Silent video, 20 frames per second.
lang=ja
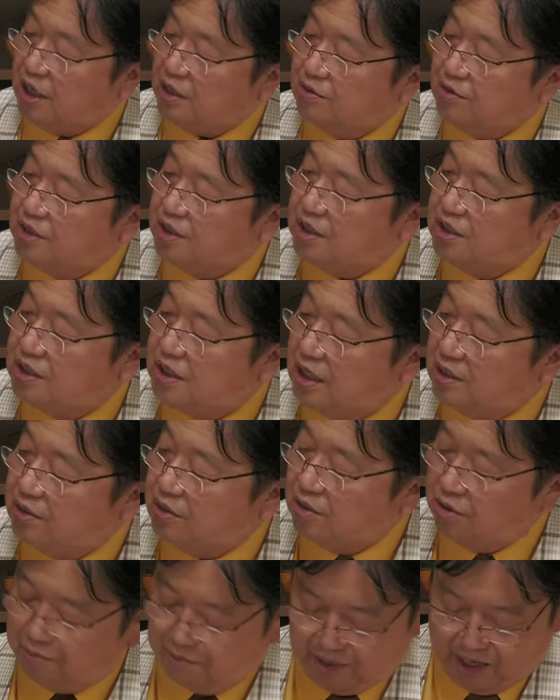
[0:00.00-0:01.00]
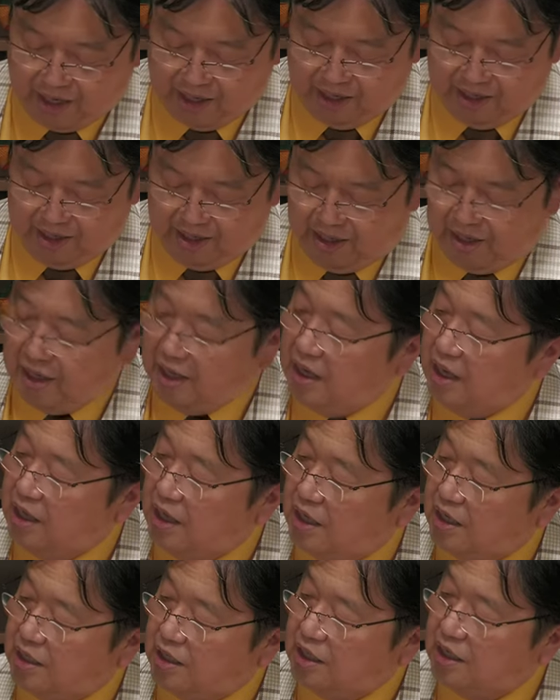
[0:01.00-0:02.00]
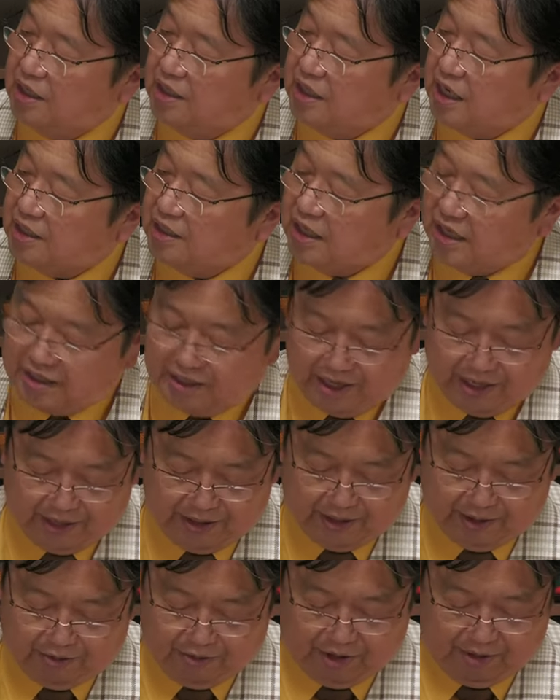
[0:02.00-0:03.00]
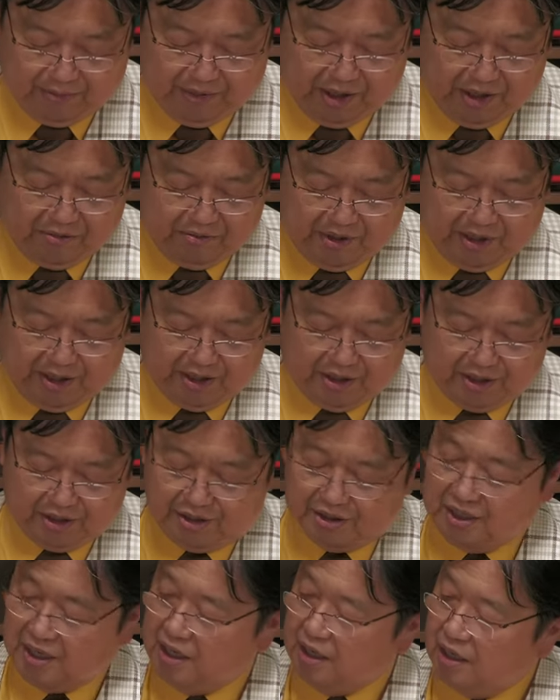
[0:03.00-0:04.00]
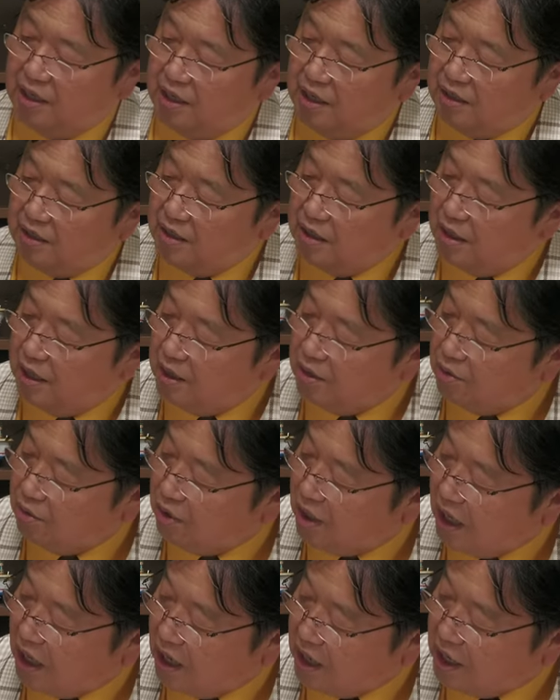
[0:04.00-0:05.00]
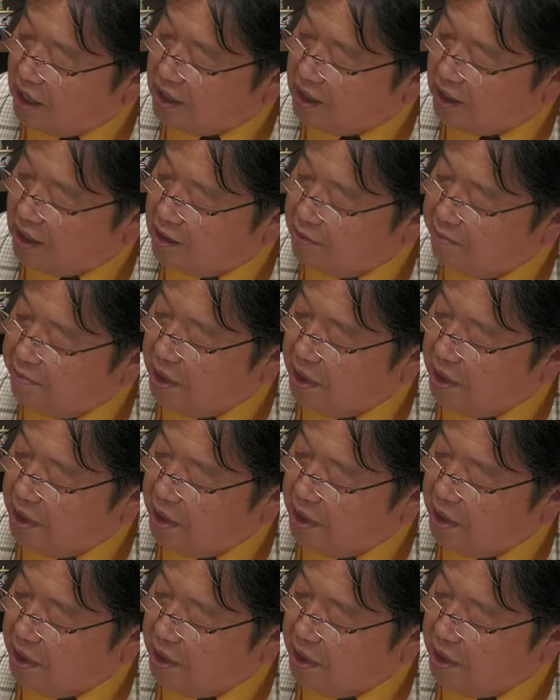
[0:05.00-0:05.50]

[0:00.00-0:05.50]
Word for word: 釈審査の、まあえー、委員たちが並んでるのが見えるわけですね。でレッドが彼らに